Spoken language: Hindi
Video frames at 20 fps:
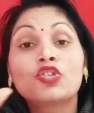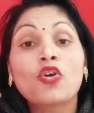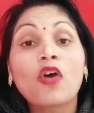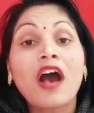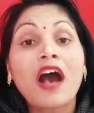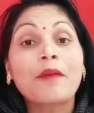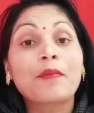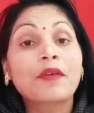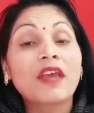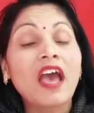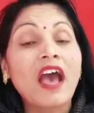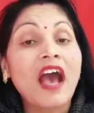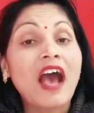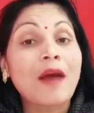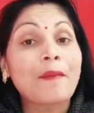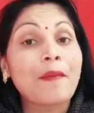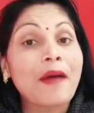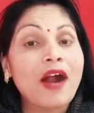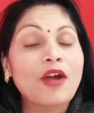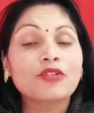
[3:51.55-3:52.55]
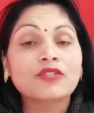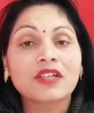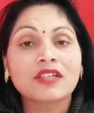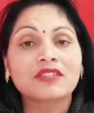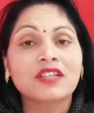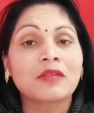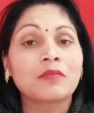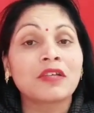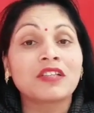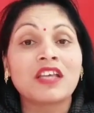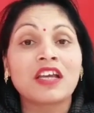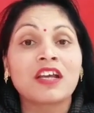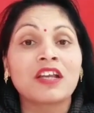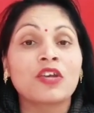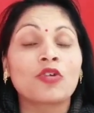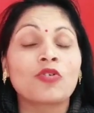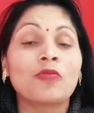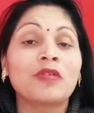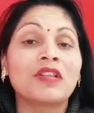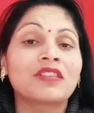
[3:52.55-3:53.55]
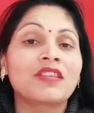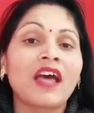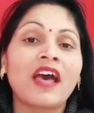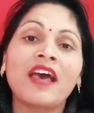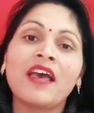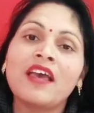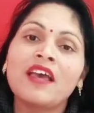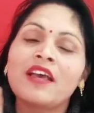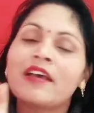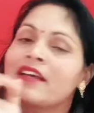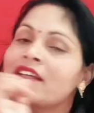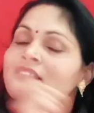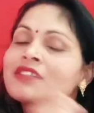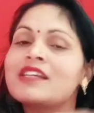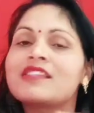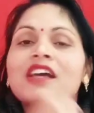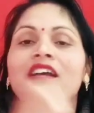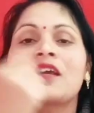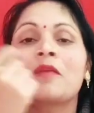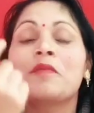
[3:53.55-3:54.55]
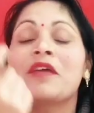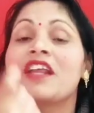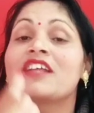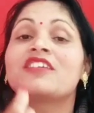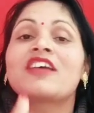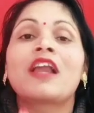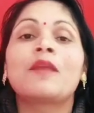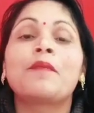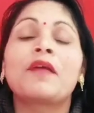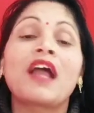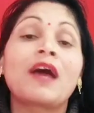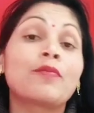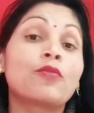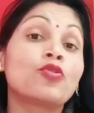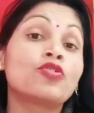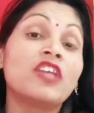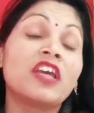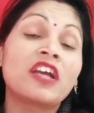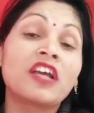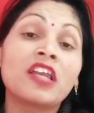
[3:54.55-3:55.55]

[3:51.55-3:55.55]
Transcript: जो आपके अबाउट सेक्शन में देखने को मिलता है जैसा कि मेरे चैनल पर आपको